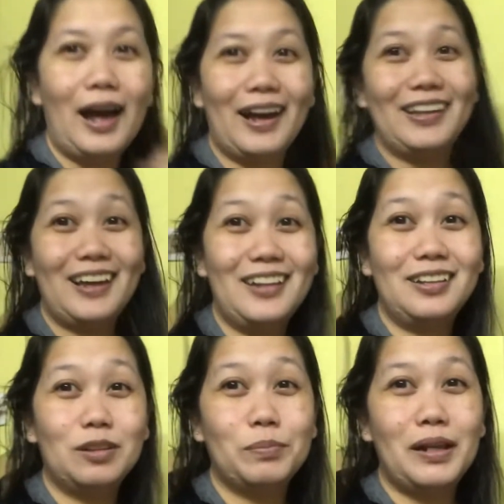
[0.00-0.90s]
Ayan,
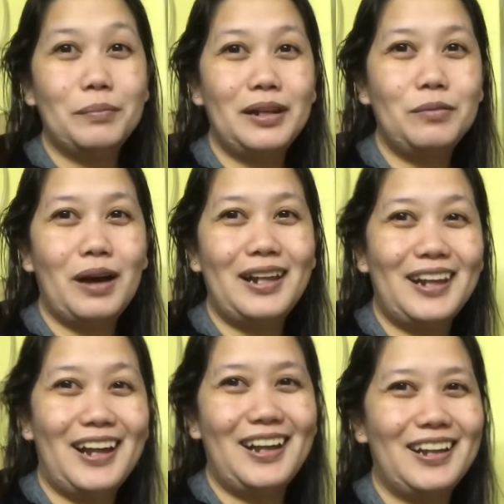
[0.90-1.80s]
dito pala
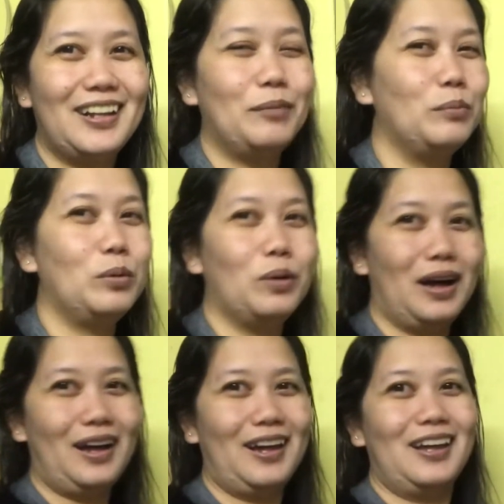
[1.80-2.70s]
maliwanag ang
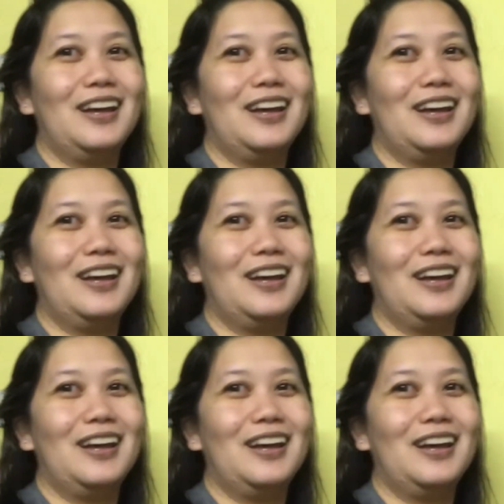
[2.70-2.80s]
buhay.